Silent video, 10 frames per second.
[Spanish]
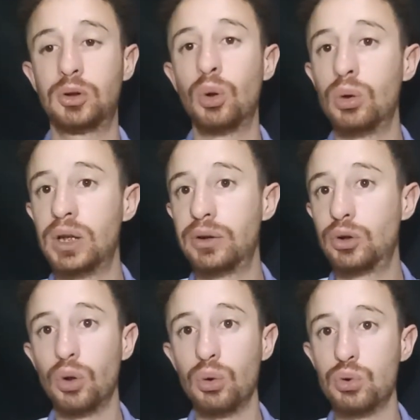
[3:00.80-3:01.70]
con
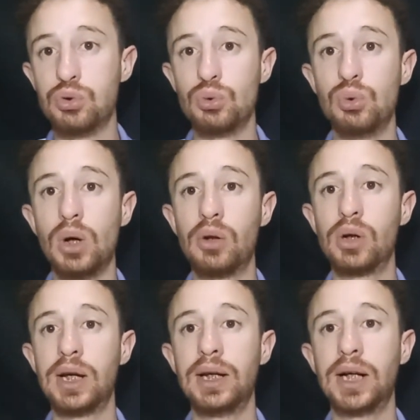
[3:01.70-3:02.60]
todos sus
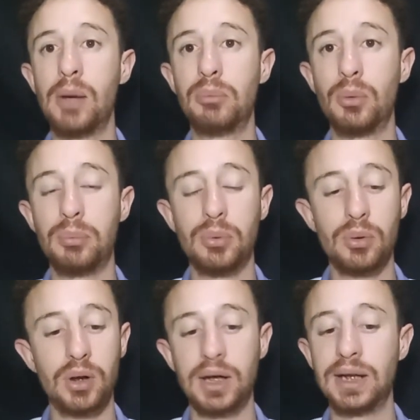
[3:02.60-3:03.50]
jugadores en campo,
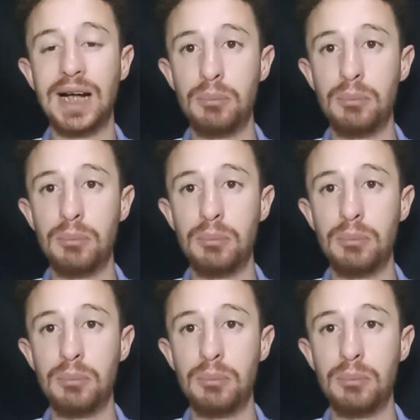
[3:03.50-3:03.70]
en